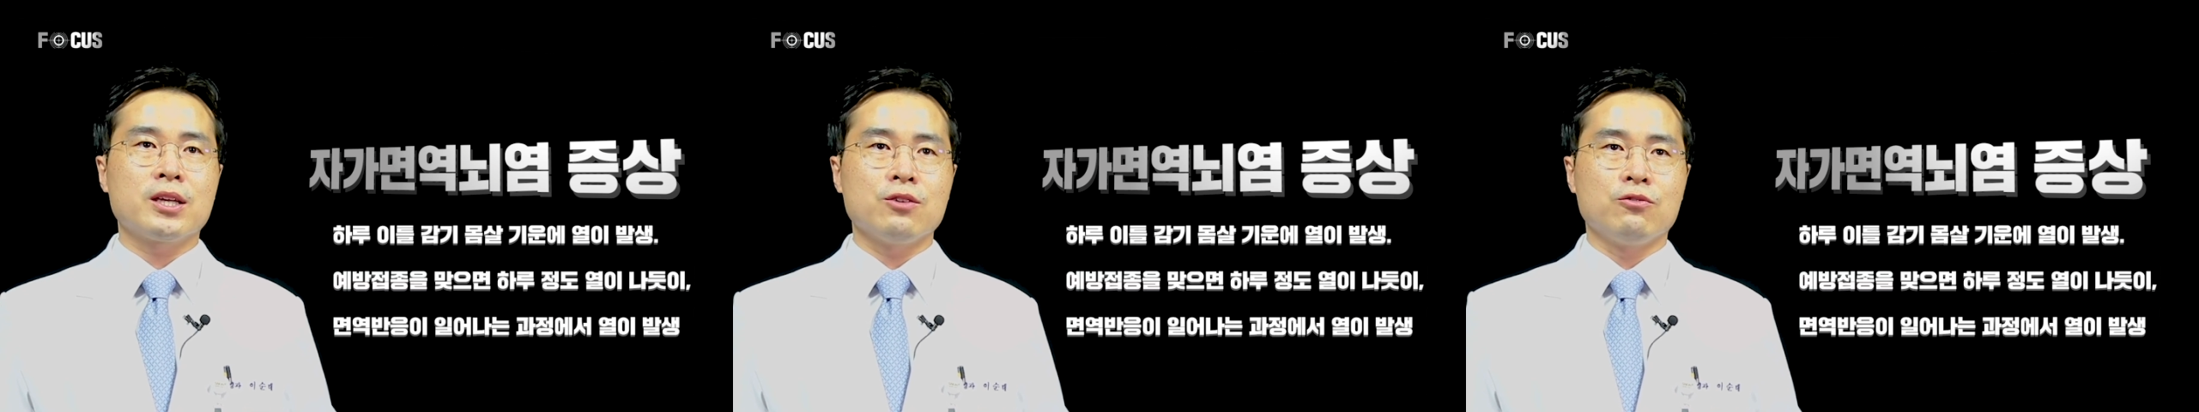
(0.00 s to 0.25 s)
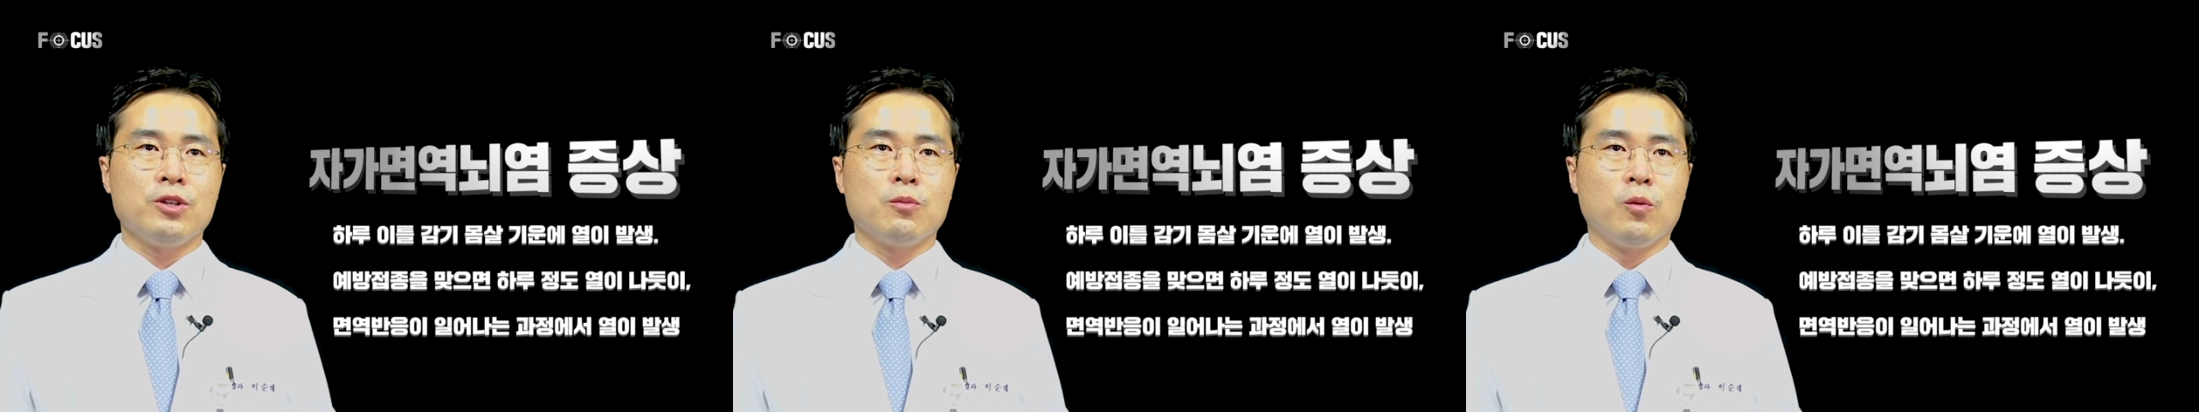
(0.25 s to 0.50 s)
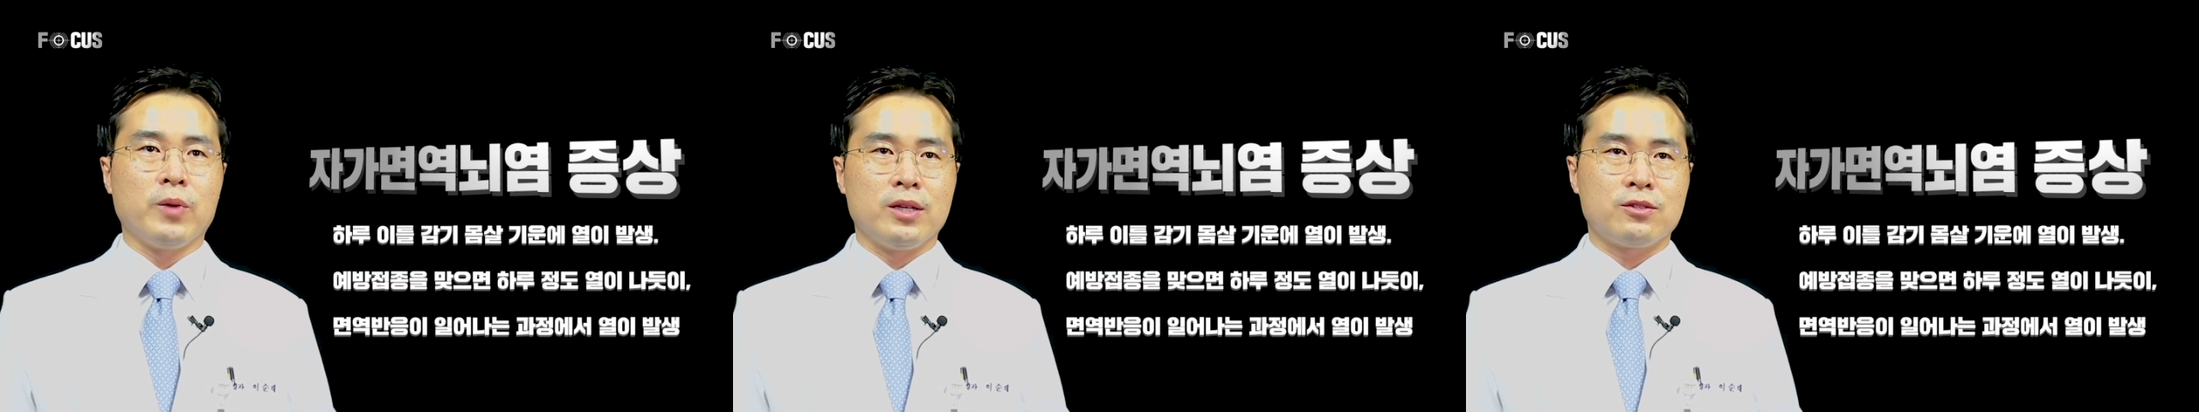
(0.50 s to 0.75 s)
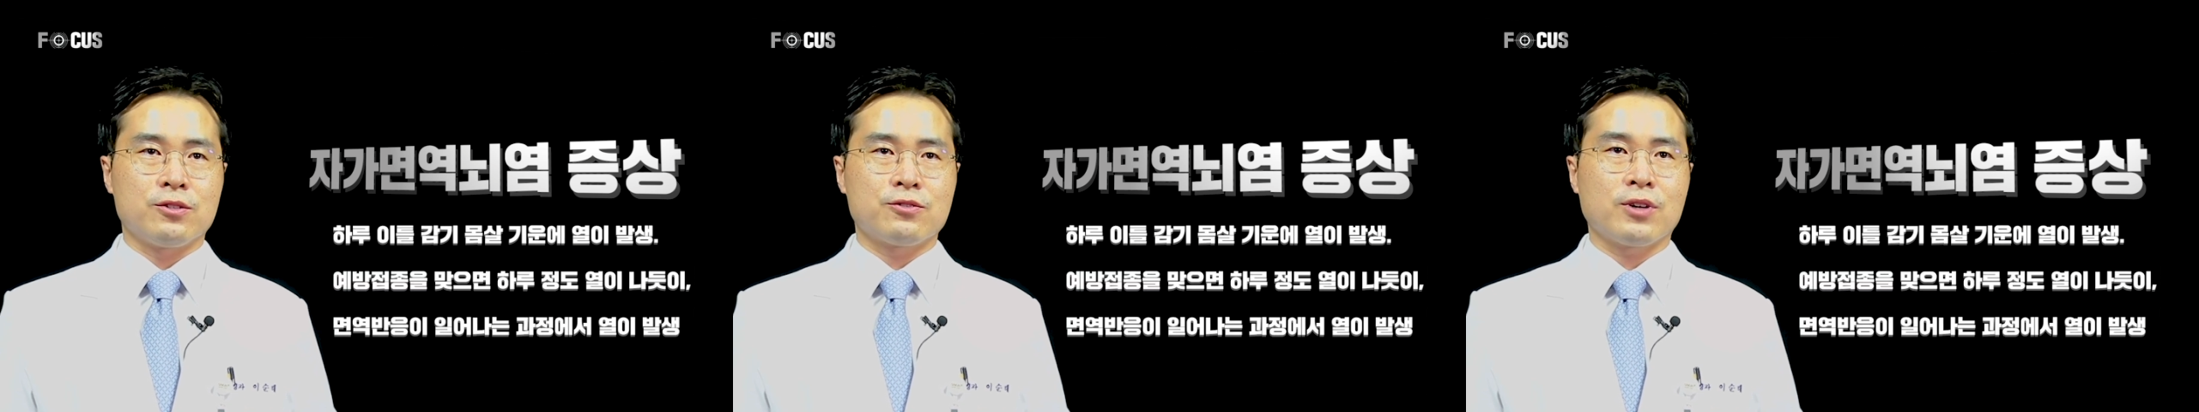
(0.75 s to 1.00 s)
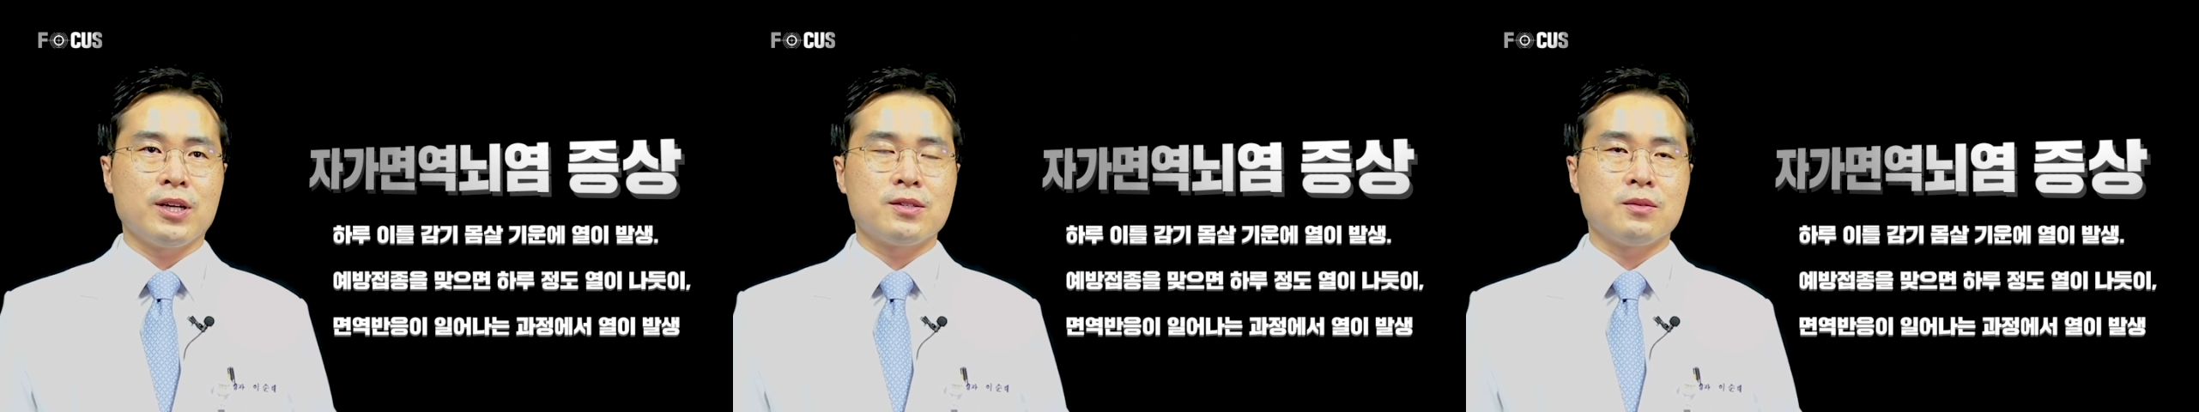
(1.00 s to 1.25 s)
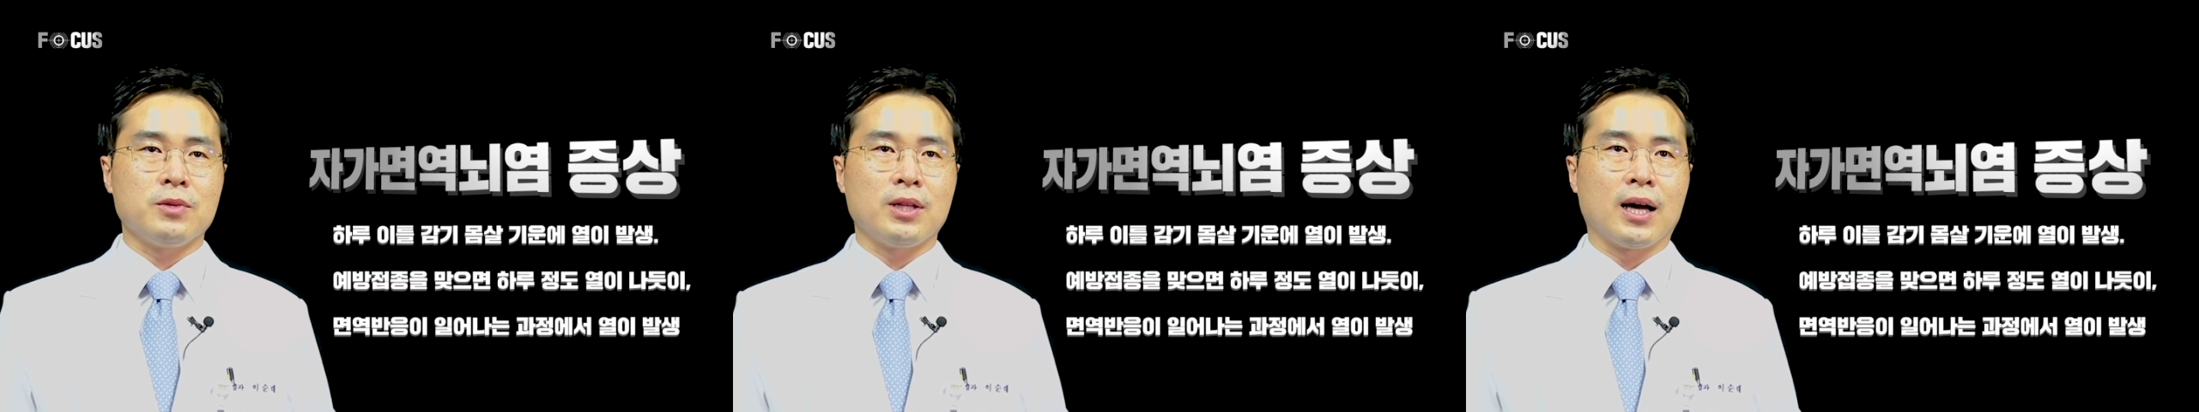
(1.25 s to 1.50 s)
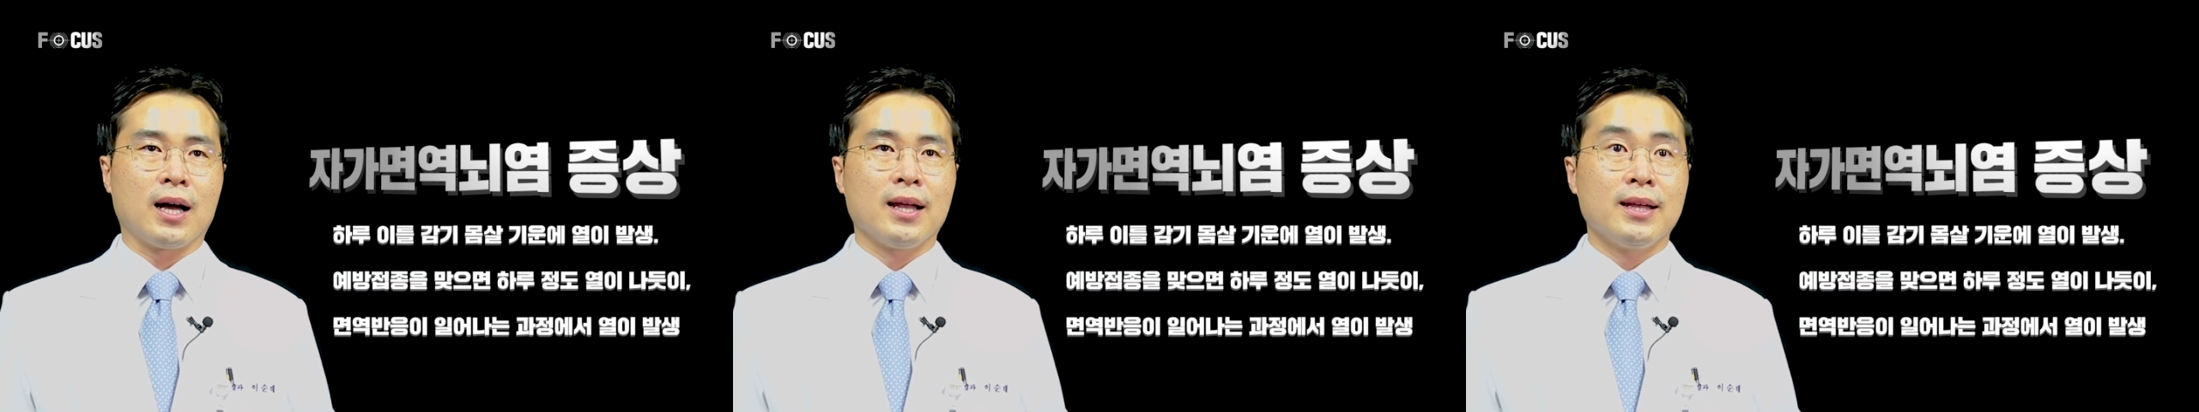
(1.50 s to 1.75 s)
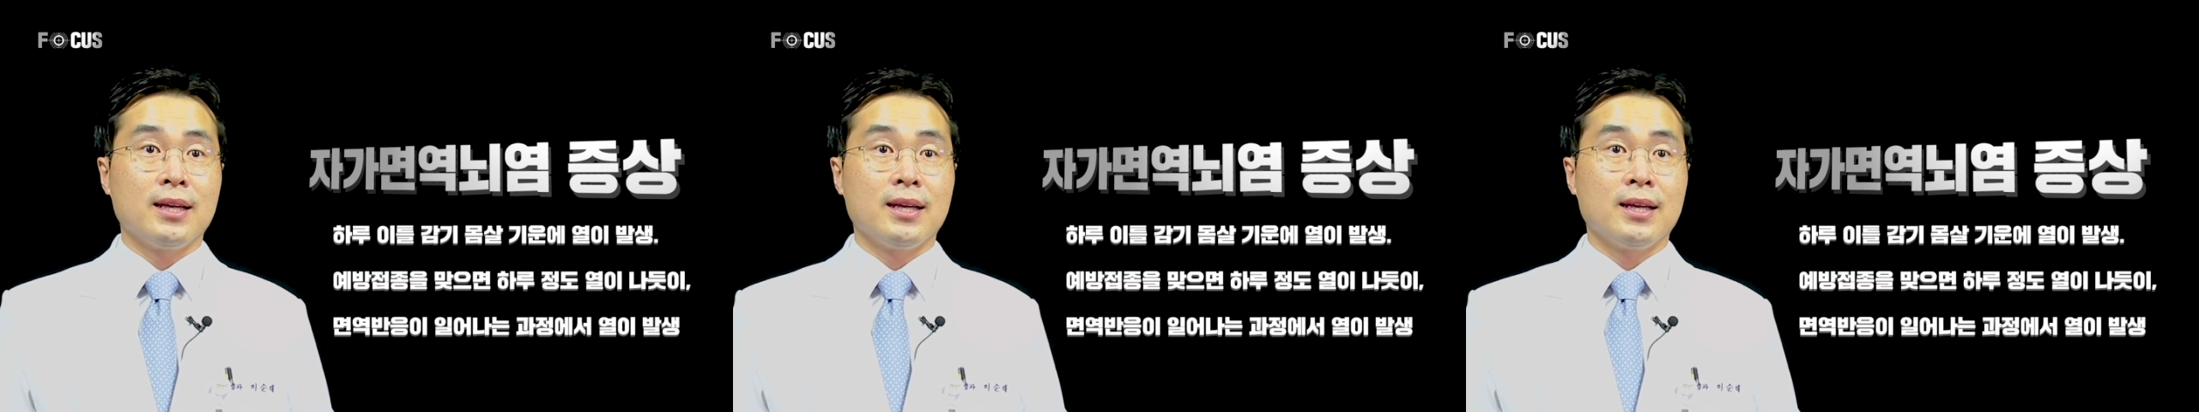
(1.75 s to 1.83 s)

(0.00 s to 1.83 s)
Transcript: 기운이 몸에 있을 수가 있습니다.